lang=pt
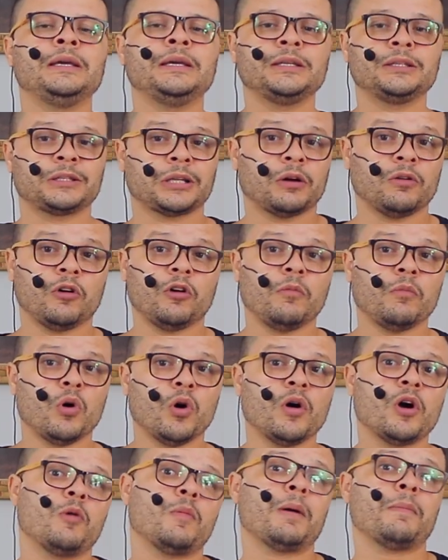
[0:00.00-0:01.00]
Então é um
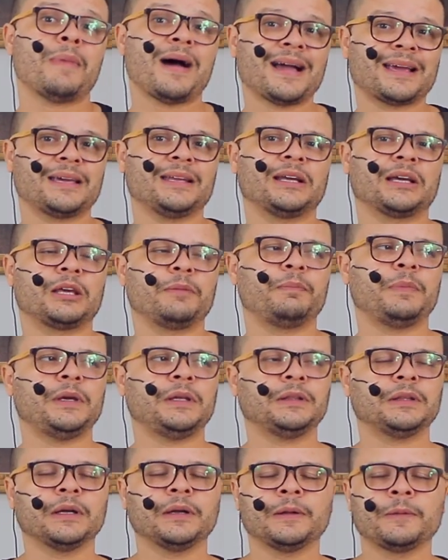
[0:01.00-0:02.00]
robô, é uma máquina que
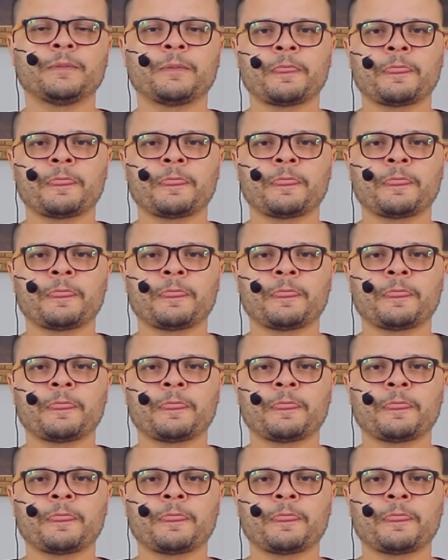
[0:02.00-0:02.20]
pinta.